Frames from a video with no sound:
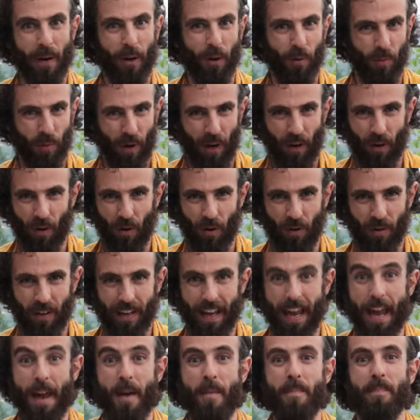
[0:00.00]
Pero bueno,
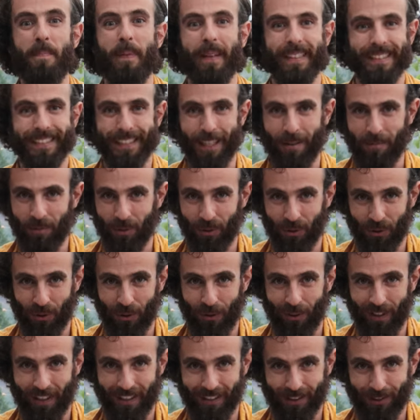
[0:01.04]
empecemos
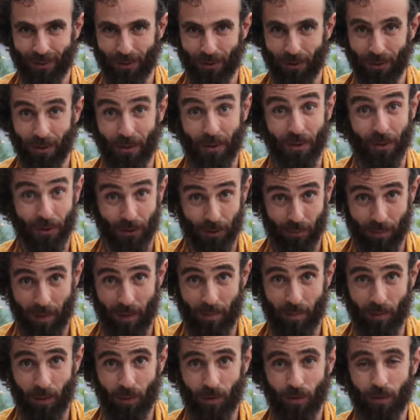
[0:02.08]
con esto. Nos
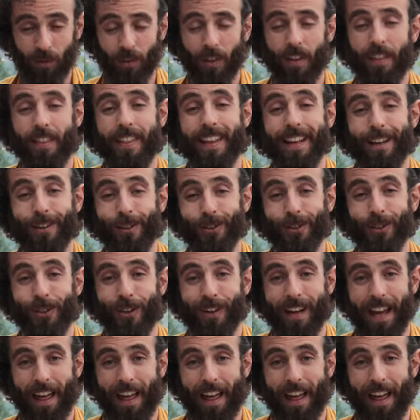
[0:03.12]
vemos del otro